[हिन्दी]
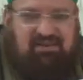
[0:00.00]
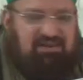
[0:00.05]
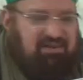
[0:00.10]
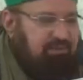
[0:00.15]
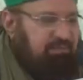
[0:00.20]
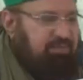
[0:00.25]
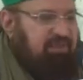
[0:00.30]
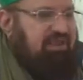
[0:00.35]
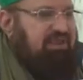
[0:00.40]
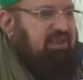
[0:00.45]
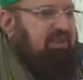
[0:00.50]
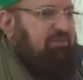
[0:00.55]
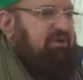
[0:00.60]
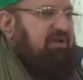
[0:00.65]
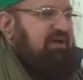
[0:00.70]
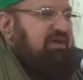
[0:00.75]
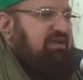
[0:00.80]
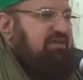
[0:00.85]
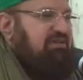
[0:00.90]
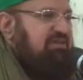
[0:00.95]
नबी के
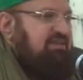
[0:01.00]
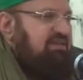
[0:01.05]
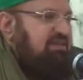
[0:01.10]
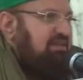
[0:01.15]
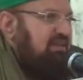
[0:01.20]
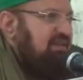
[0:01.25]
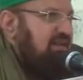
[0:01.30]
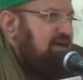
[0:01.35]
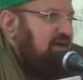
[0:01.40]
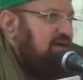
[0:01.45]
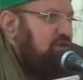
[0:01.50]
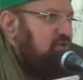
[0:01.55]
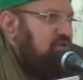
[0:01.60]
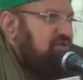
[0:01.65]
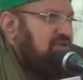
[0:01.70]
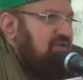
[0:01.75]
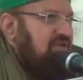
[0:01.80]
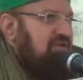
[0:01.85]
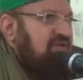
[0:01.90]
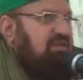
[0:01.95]
बगैर सीधी राह हो
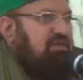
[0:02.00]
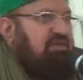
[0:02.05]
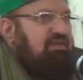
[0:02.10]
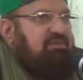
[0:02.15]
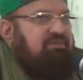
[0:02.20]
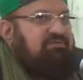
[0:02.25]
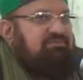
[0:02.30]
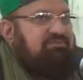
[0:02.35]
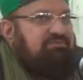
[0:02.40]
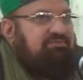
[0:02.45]
सकती है